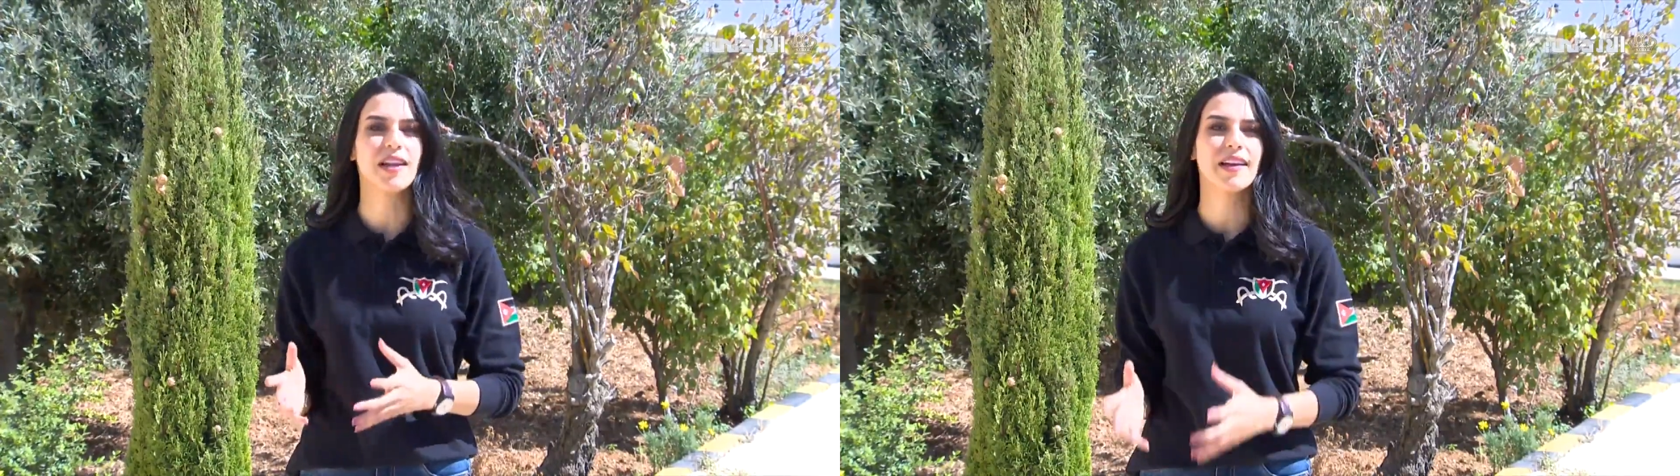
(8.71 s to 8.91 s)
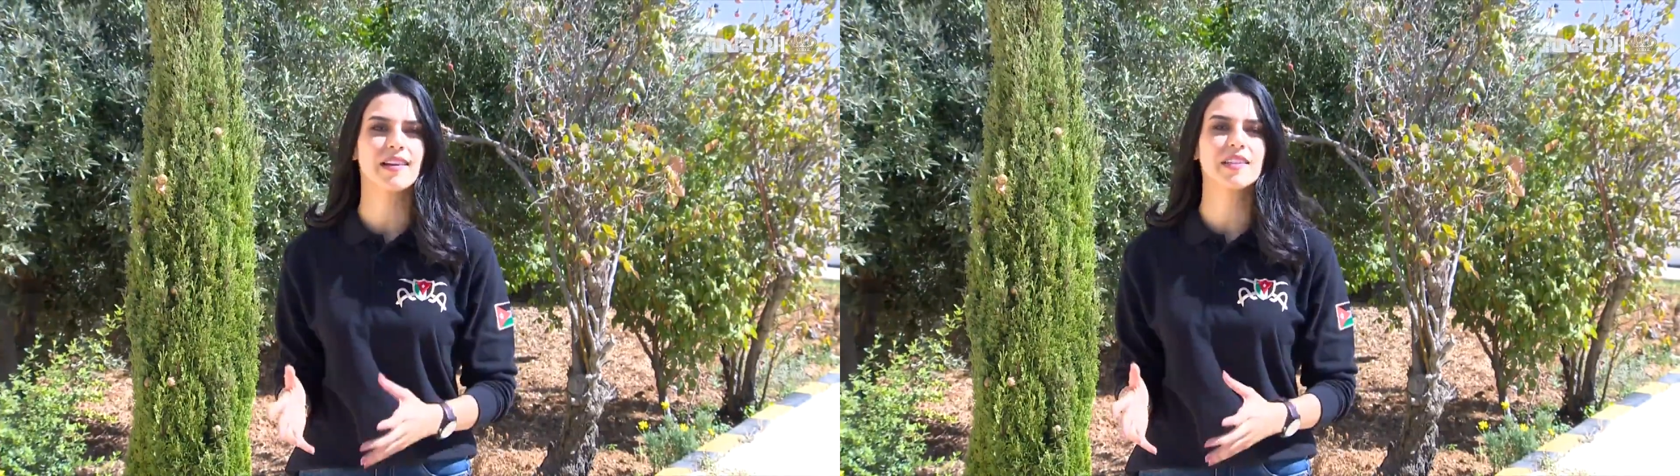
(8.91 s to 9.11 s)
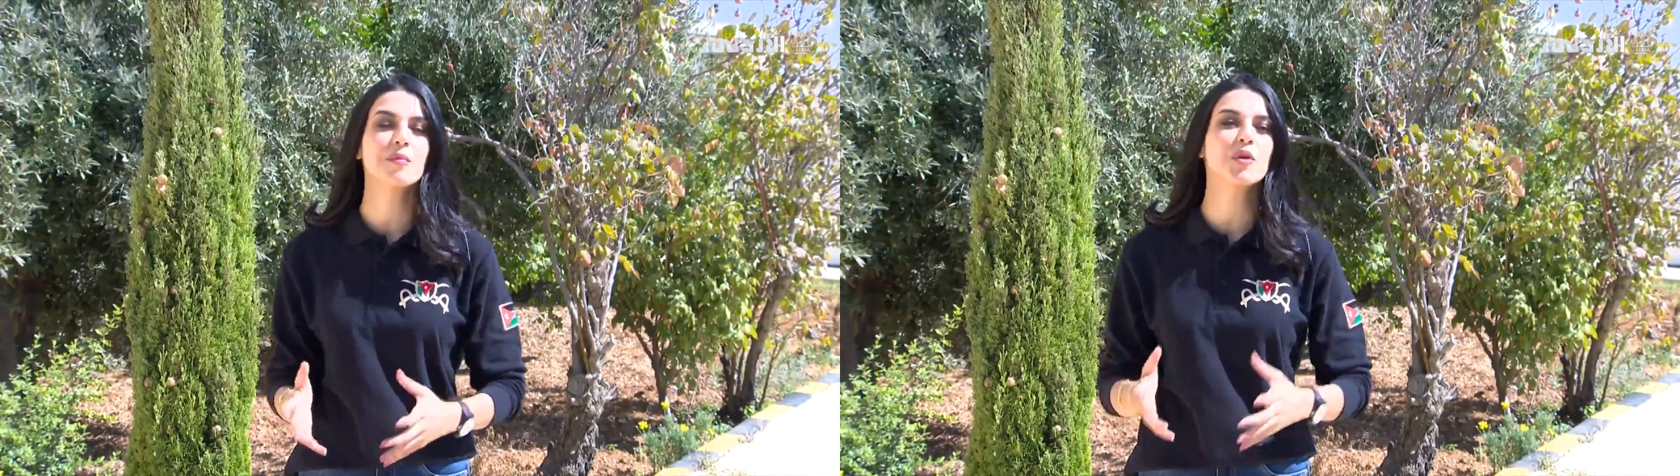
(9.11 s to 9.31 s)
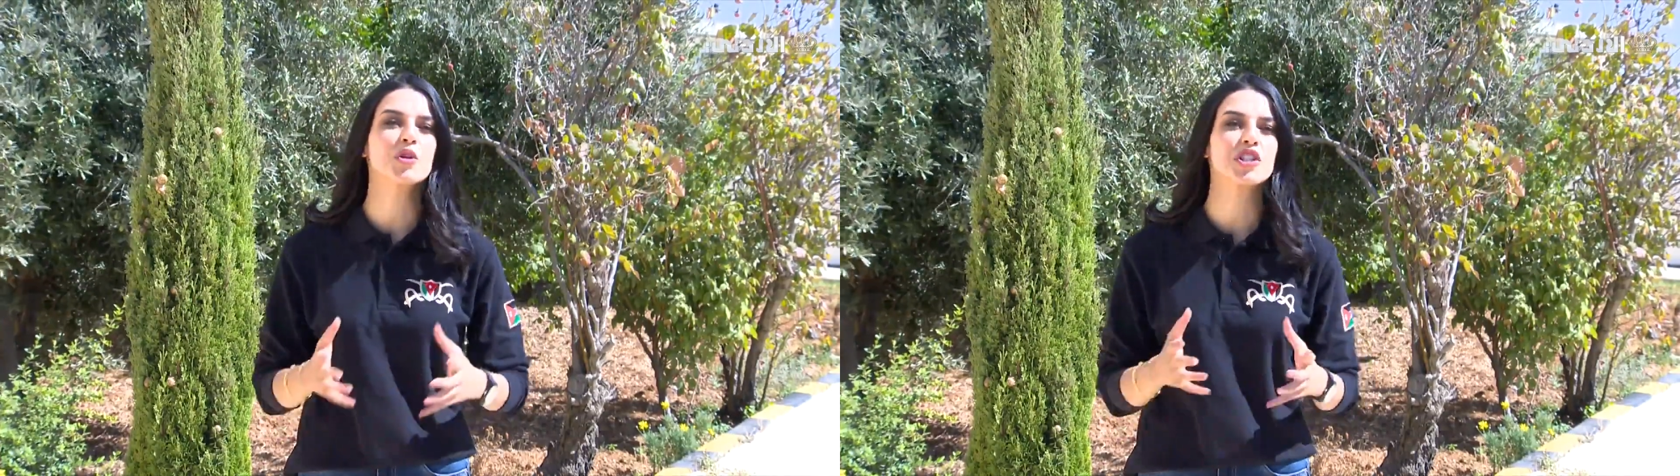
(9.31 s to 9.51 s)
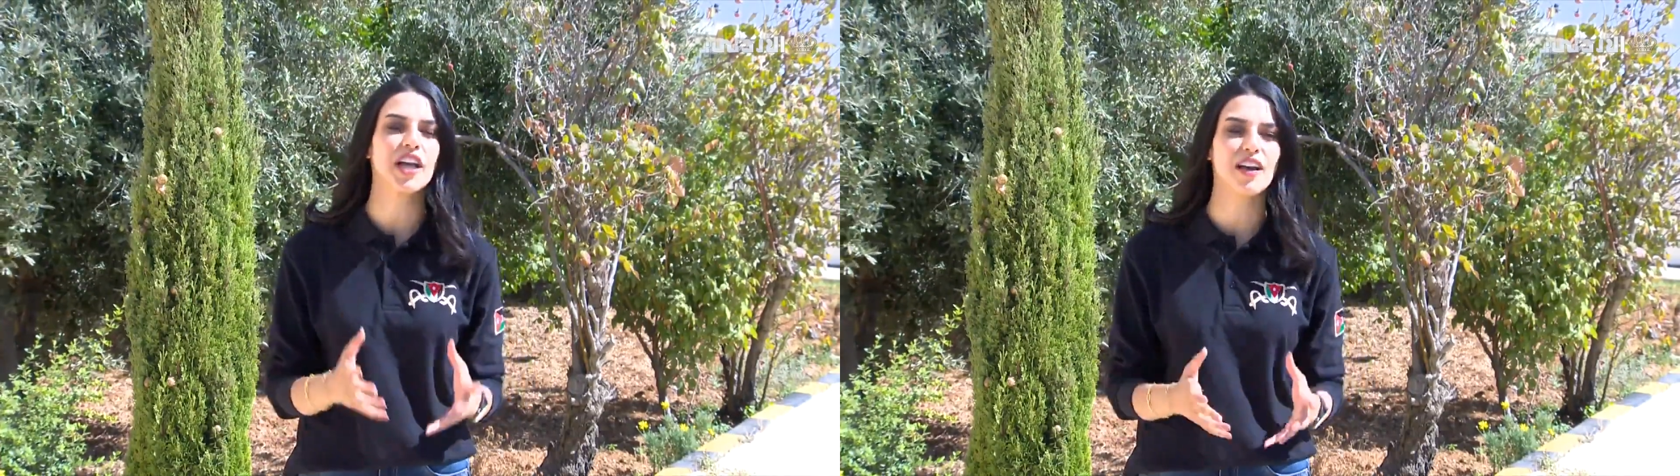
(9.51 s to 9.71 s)
الأكاديمي
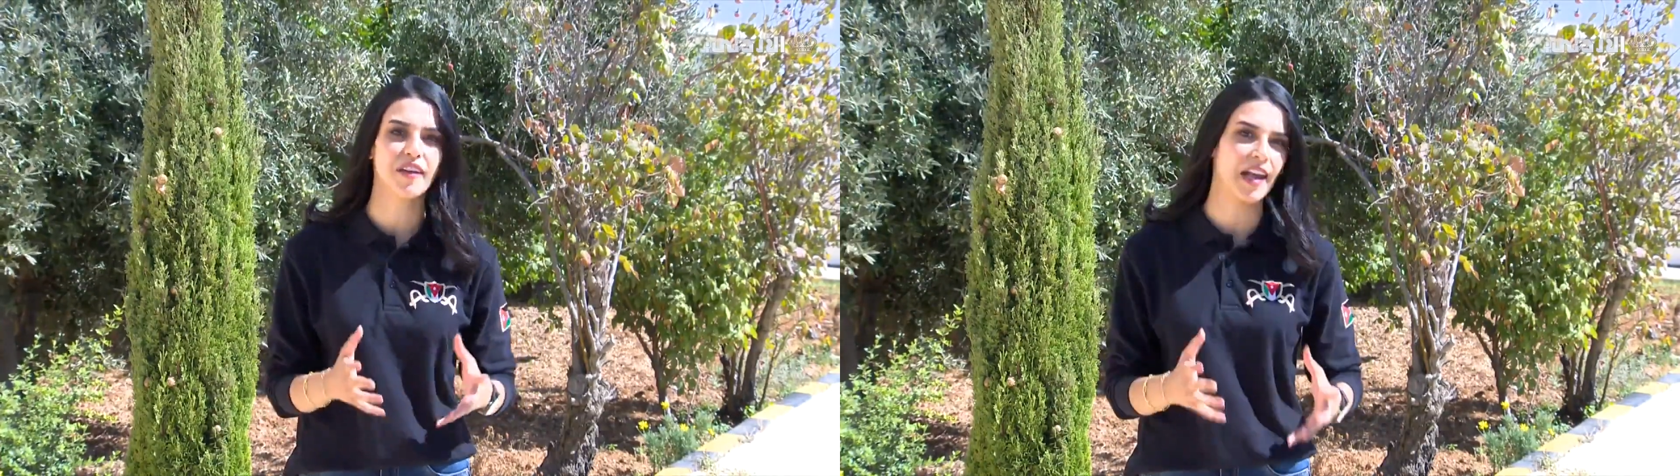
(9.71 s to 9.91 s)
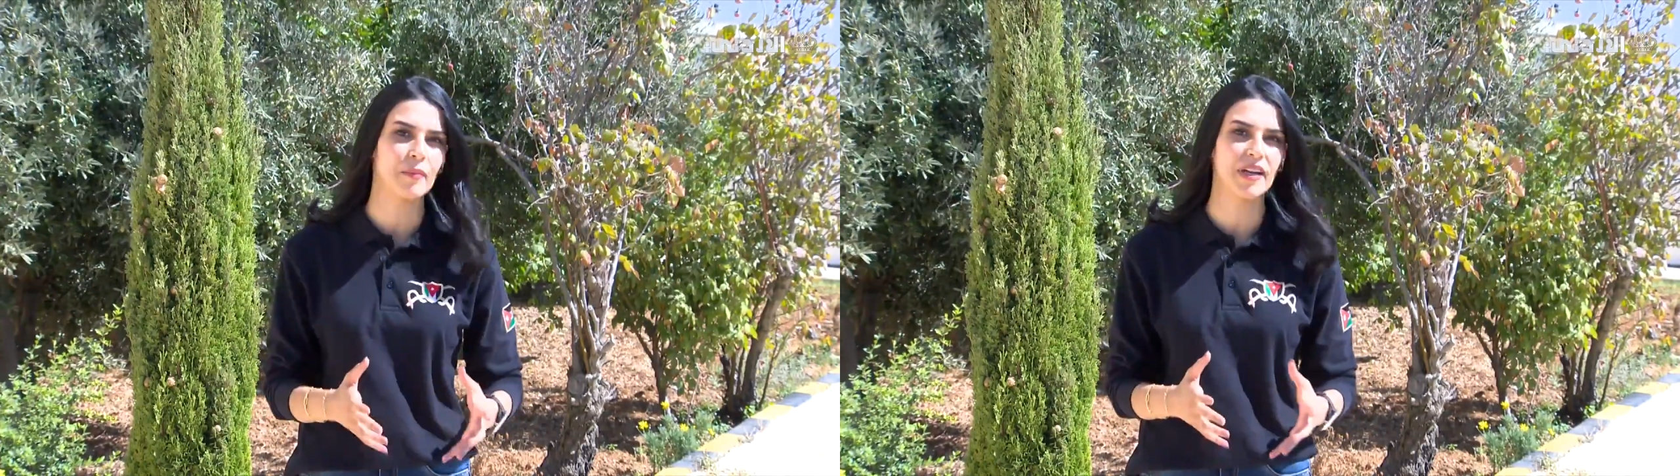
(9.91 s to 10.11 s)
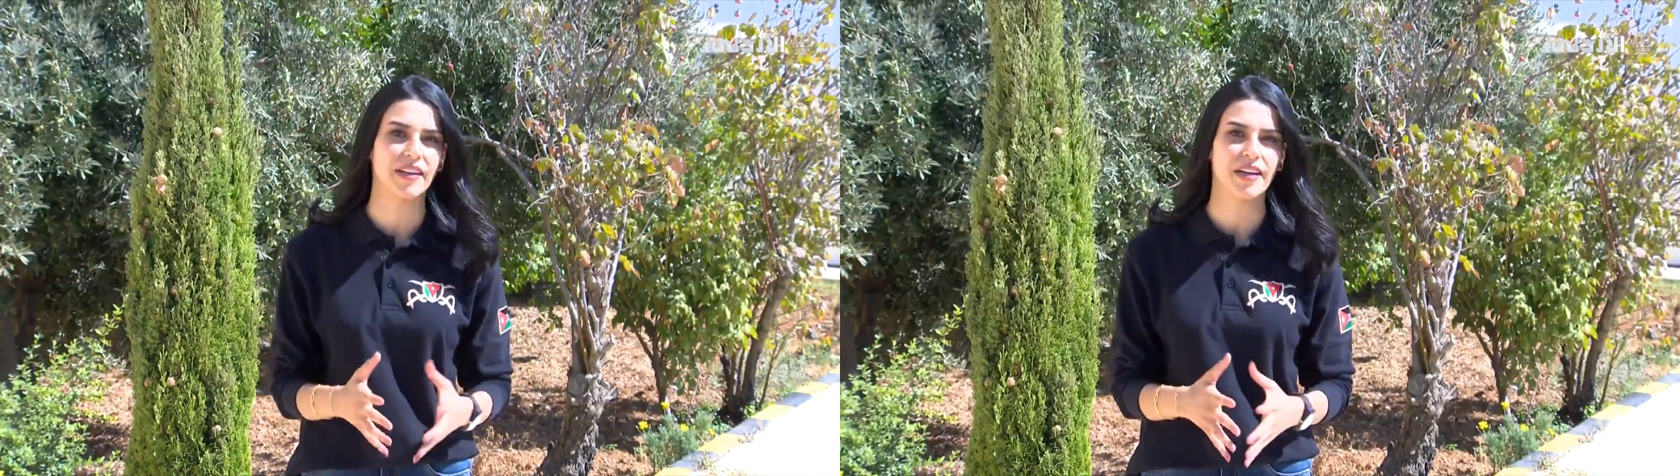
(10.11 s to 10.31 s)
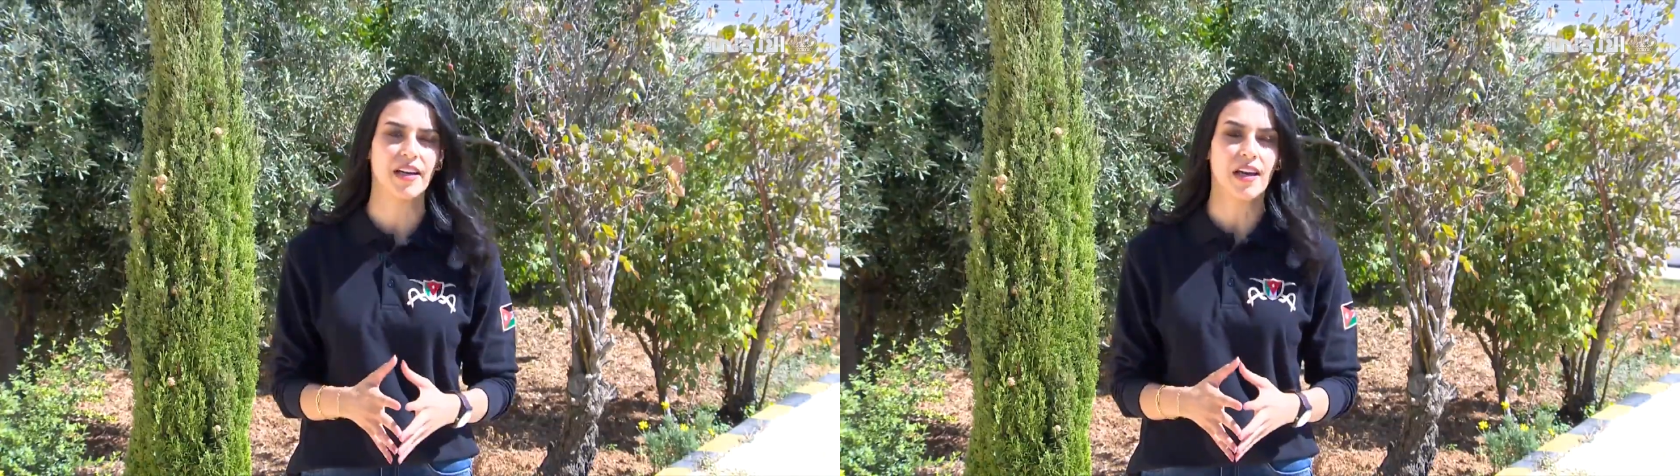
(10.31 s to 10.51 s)
والشغف العملي